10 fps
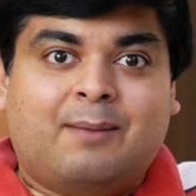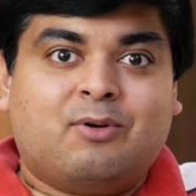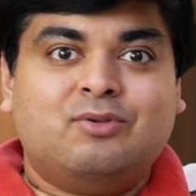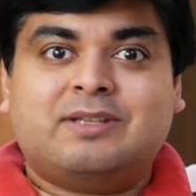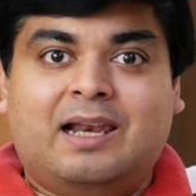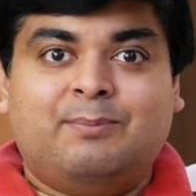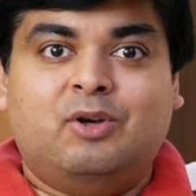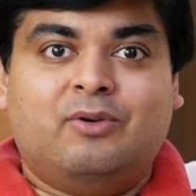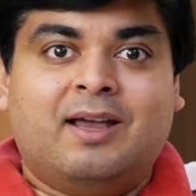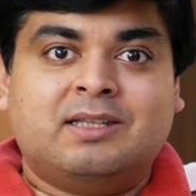आपको कुछ हेल्प
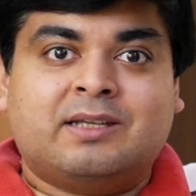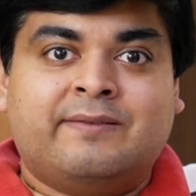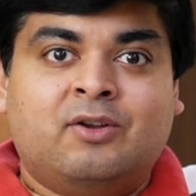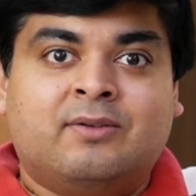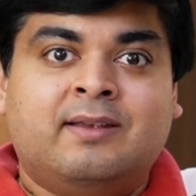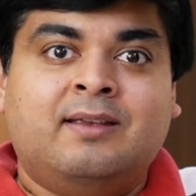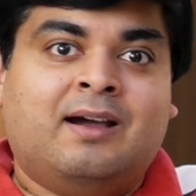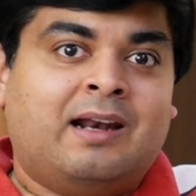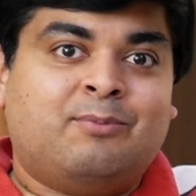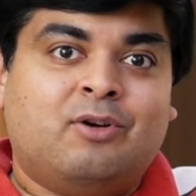मिली होगी आज की वीडियो से
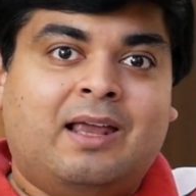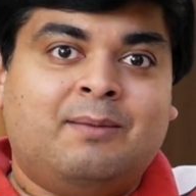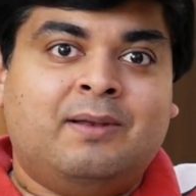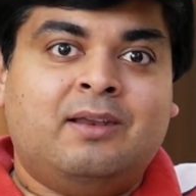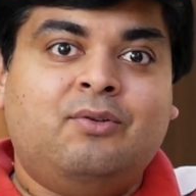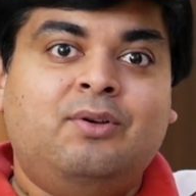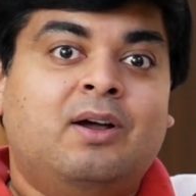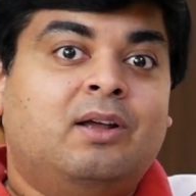अगर आपको हेल्प मिली हो